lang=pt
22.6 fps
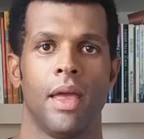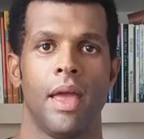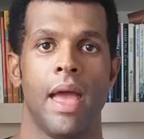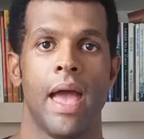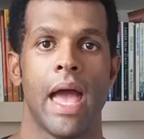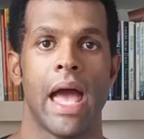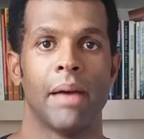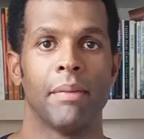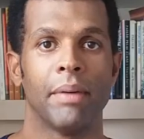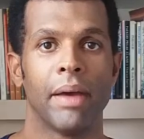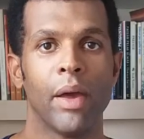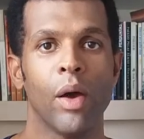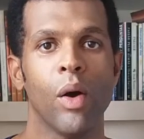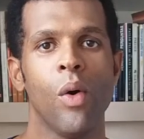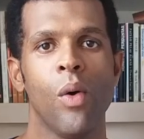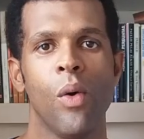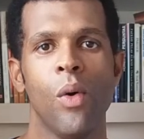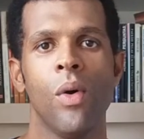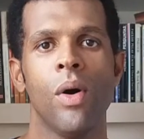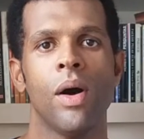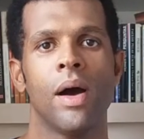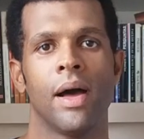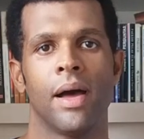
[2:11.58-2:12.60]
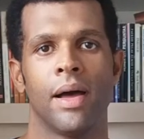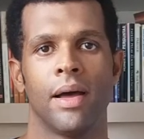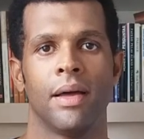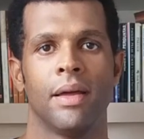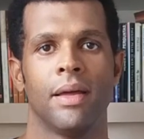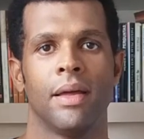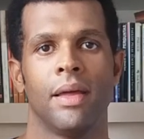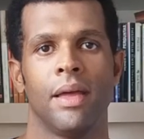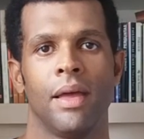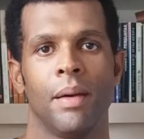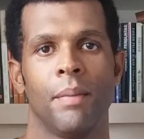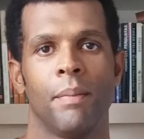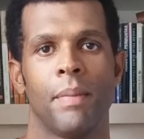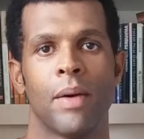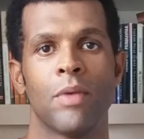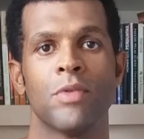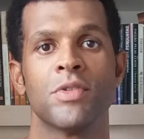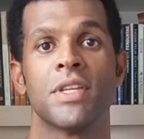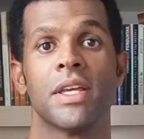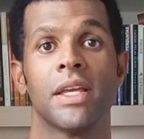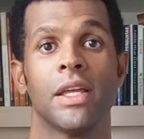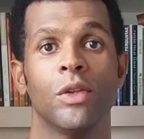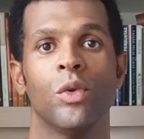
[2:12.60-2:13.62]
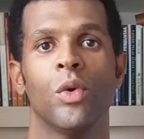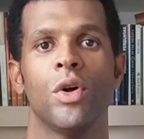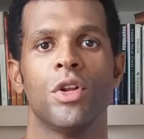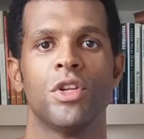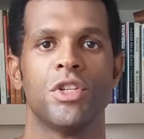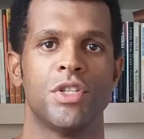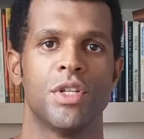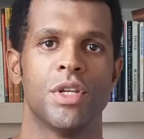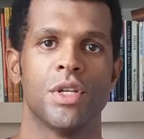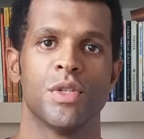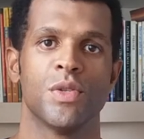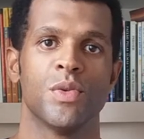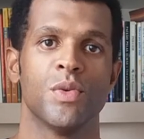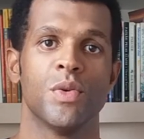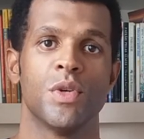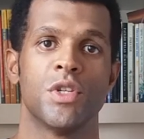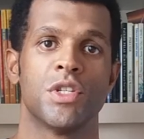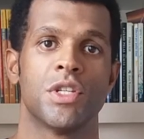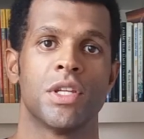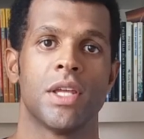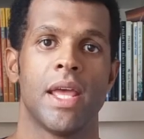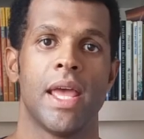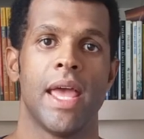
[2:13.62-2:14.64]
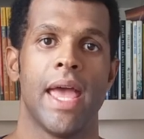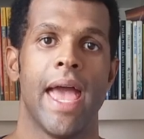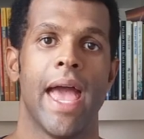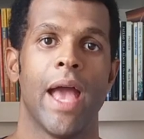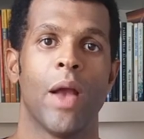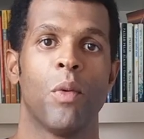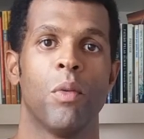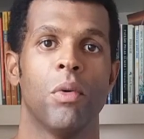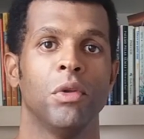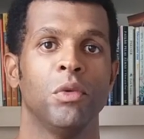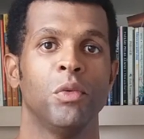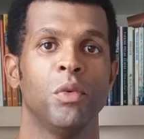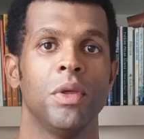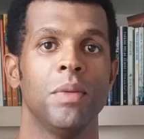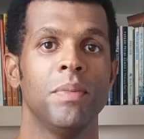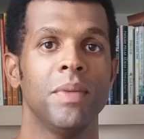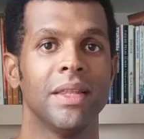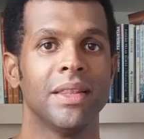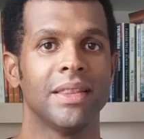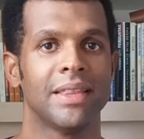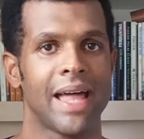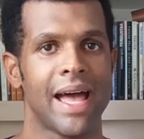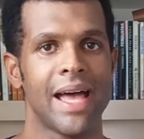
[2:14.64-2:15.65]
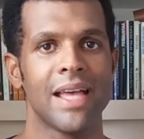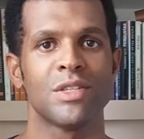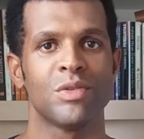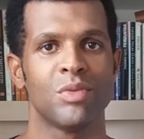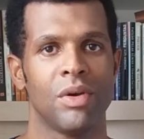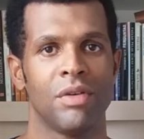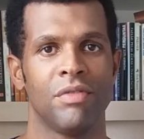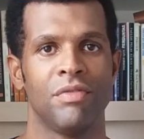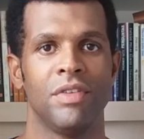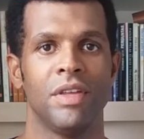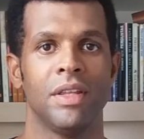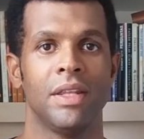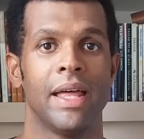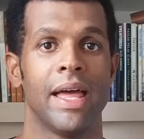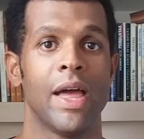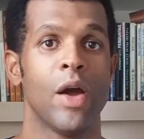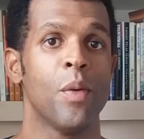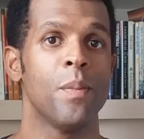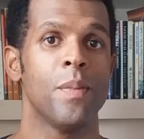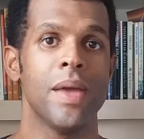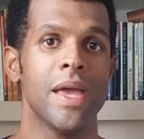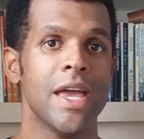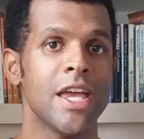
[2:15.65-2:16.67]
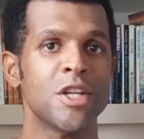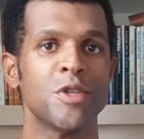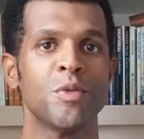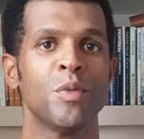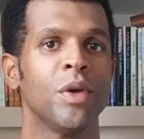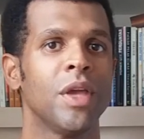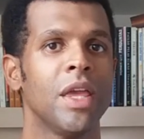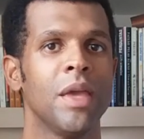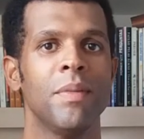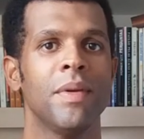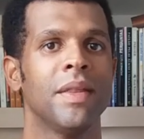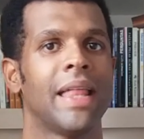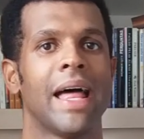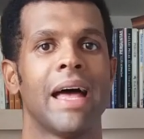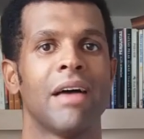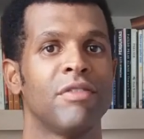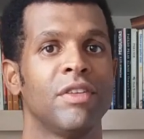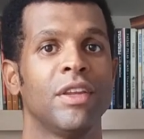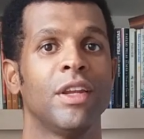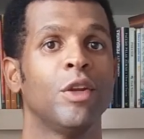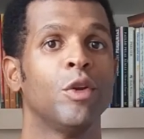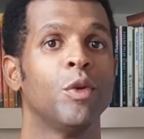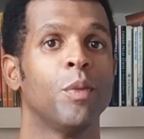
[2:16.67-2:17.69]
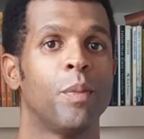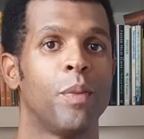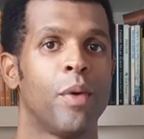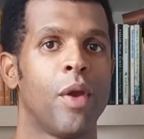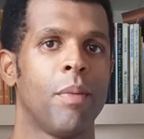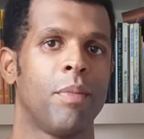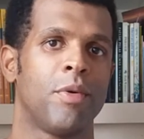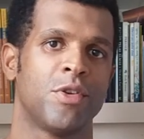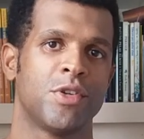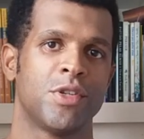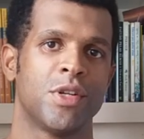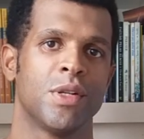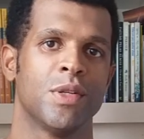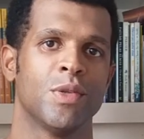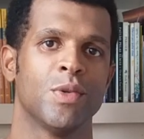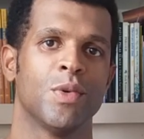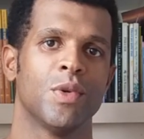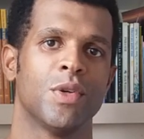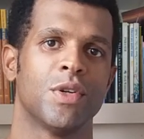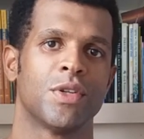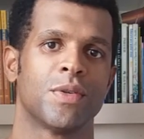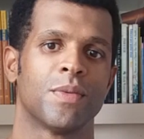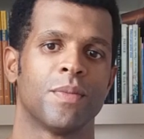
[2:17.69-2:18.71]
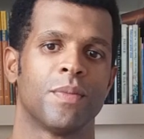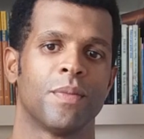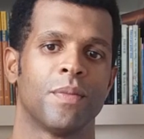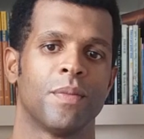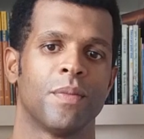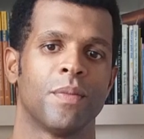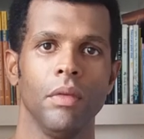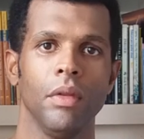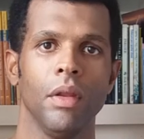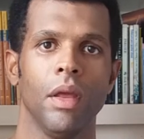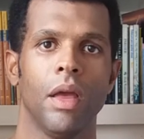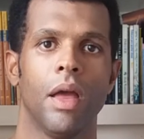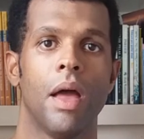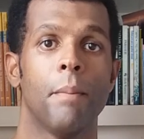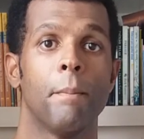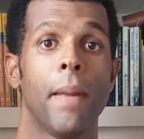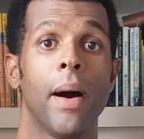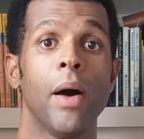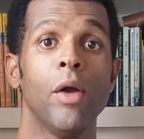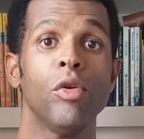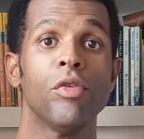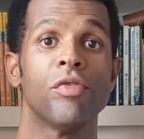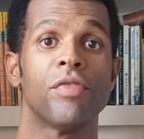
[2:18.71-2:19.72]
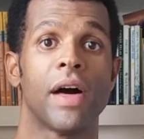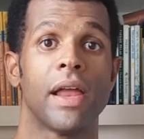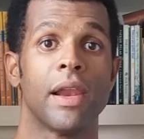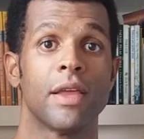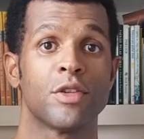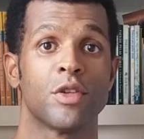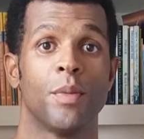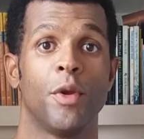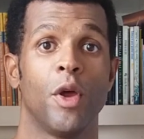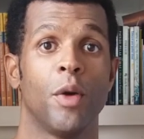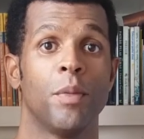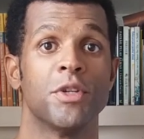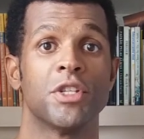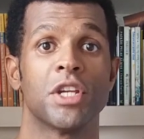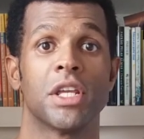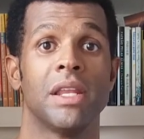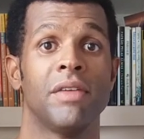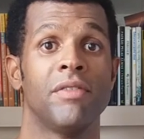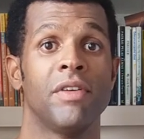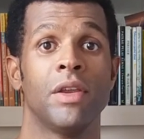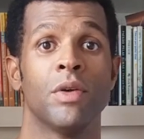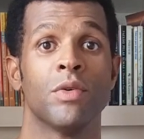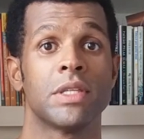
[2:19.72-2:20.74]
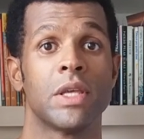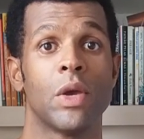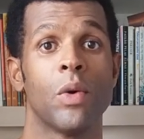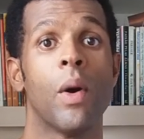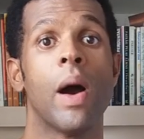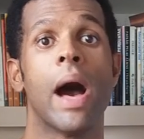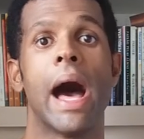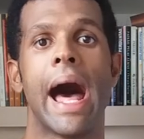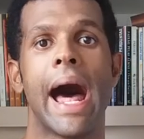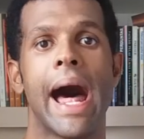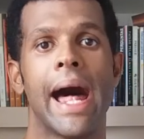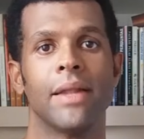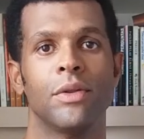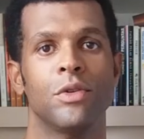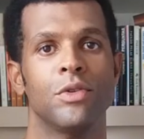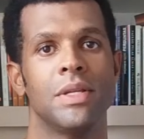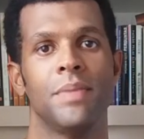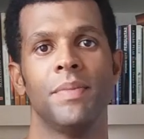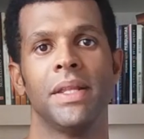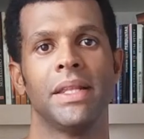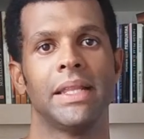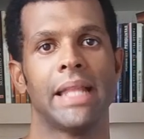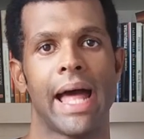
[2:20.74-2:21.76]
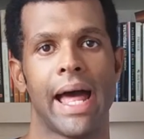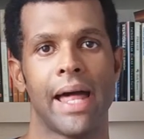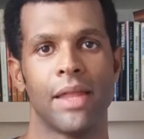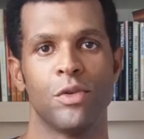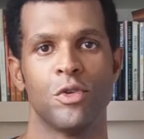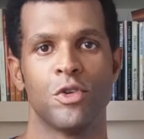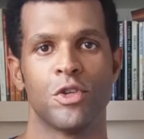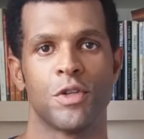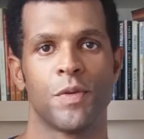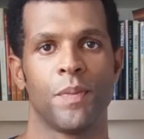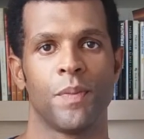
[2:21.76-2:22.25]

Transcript: A maior honra para um seguidor de Jesus é quando imitar sua vida é o mesmo que imitar a vida do próprio Jesus. Paulo fala sobre homens que deveriam ser honrados, imitados.